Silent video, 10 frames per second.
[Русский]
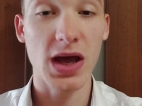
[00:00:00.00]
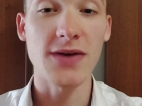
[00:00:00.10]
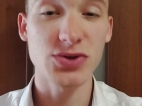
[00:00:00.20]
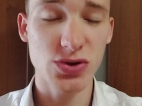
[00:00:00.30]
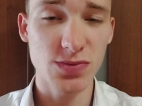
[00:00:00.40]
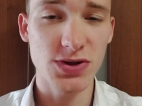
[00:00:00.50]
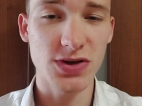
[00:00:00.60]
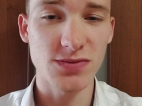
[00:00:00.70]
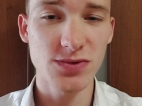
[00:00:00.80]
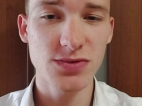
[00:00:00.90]
А все
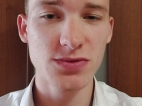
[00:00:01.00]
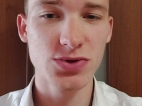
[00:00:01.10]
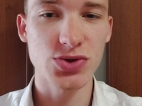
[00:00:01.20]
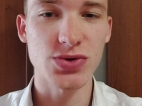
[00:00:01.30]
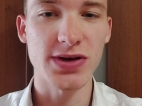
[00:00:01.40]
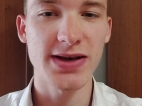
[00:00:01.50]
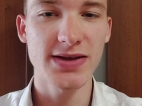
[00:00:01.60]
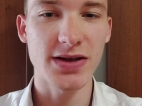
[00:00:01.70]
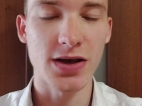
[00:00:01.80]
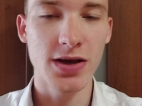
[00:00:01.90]
потому, что
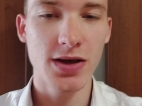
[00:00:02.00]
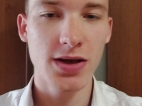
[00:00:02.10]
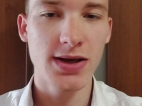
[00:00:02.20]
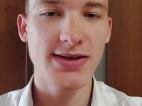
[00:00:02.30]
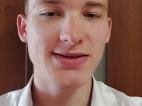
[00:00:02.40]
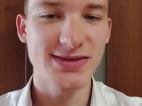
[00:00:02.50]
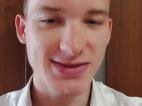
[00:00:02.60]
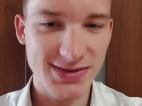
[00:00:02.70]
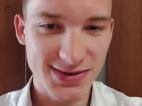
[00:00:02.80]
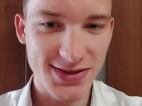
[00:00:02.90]
это
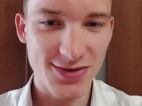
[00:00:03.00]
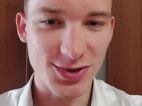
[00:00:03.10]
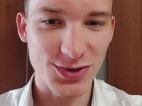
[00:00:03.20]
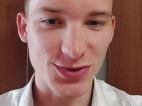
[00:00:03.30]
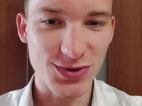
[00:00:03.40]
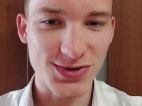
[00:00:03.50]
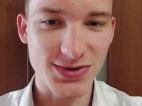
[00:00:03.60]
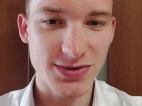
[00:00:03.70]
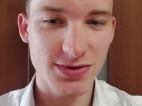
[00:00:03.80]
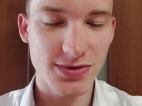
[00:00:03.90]
Система, то
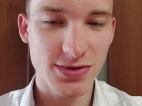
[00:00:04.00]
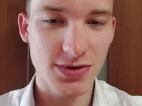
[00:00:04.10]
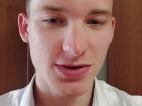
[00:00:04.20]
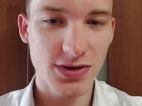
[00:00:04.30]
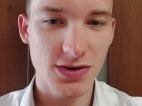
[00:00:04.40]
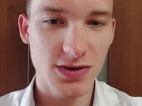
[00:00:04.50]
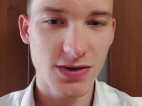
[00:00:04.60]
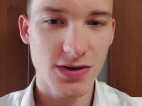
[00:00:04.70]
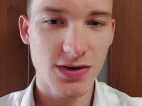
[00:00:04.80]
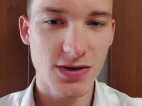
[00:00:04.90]
есть
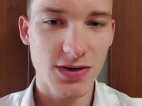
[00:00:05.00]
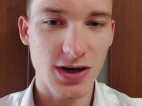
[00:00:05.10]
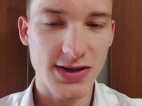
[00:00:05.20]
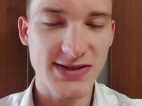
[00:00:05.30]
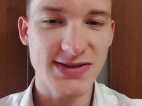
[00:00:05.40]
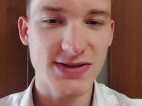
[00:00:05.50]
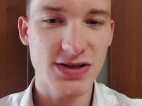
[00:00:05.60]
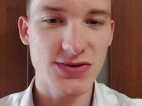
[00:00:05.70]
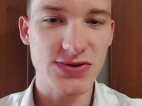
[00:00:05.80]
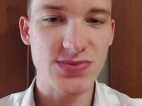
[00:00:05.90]
она
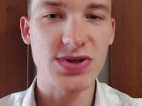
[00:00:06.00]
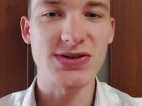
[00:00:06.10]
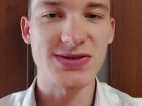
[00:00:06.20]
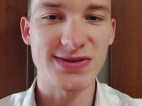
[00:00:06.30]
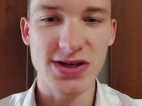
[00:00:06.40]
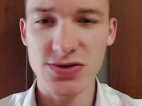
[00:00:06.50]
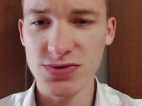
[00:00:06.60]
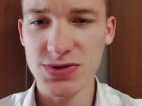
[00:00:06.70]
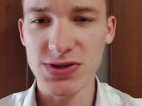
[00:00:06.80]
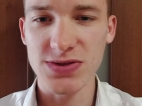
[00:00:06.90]
содержит в себе и социальную
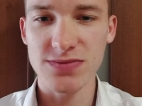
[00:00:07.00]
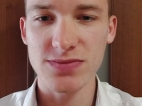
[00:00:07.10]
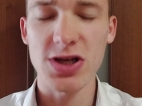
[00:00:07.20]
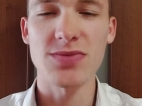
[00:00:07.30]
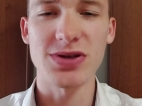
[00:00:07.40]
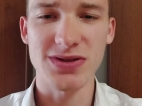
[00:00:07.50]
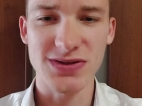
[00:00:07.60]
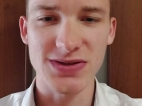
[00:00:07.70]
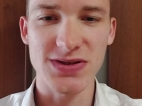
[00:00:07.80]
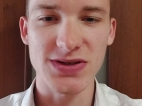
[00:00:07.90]
сеть, элементы
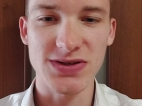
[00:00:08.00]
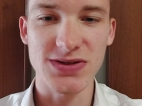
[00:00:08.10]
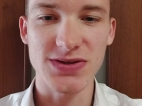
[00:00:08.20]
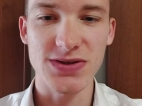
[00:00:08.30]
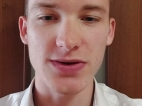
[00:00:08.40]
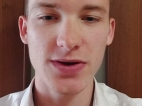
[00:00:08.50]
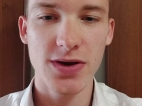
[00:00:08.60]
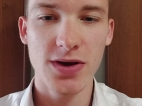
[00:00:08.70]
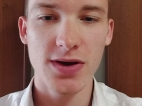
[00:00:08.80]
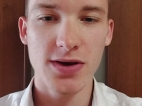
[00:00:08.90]
социальной сети,
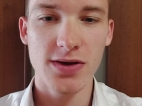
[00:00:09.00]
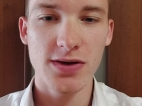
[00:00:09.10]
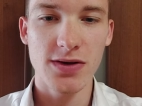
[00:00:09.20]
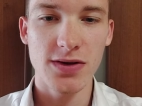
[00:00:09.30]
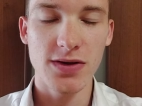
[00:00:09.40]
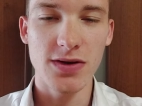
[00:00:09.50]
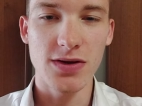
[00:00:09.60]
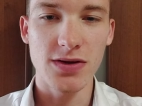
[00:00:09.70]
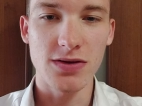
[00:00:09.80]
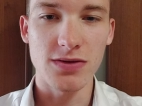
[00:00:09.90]

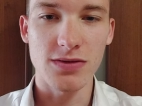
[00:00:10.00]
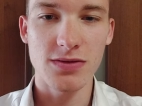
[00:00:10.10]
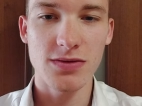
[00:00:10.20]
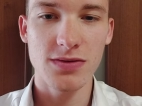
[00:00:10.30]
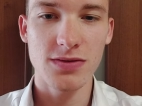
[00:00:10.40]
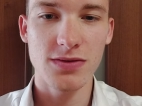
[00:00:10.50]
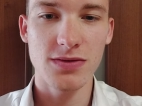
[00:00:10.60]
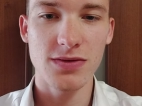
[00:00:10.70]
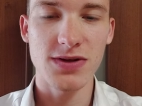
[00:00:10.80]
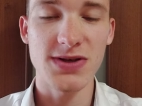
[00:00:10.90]
и
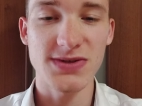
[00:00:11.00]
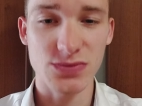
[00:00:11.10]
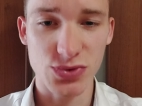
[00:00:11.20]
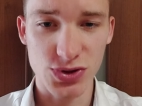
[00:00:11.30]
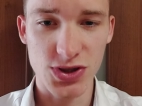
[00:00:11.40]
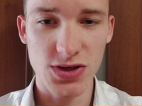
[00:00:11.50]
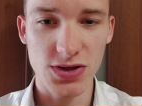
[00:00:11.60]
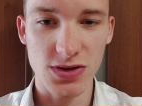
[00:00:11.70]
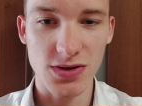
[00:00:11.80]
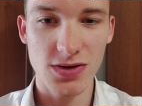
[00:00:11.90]
есть
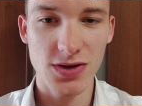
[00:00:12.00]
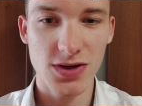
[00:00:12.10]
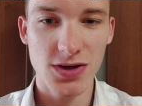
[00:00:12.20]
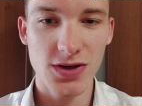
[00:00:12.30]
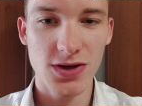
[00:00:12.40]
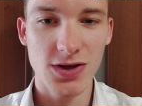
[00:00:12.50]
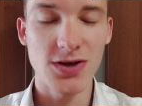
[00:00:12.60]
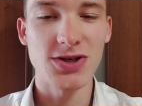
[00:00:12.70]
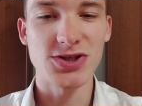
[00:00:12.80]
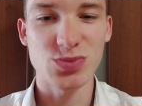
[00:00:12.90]
обучение,
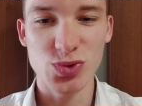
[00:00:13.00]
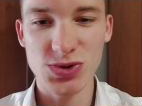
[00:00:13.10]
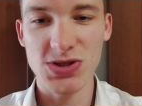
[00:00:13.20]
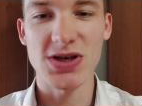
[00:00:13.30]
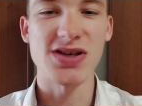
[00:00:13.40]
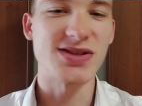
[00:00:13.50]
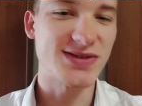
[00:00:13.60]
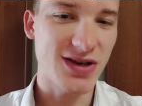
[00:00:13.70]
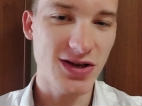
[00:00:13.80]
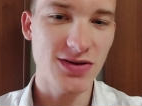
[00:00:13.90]
и есть музыка, и
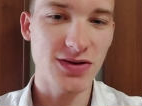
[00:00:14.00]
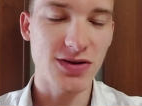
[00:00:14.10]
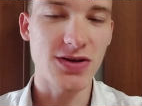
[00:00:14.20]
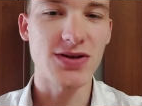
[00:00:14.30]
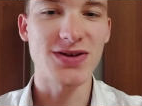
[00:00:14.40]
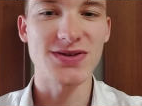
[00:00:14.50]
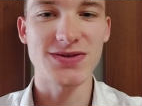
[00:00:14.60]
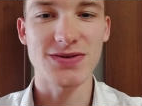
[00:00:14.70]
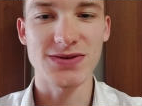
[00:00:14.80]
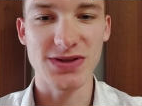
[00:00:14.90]
есть тренинги, и
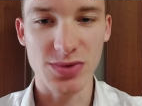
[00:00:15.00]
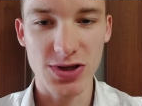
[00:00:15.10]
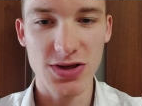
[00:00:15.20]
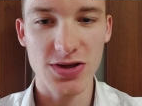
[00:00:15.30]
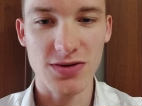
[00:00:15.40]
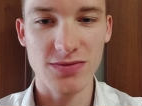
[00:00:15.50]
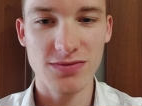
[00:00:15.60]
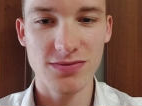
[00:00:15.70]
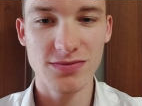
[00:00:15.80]
есть расслабление,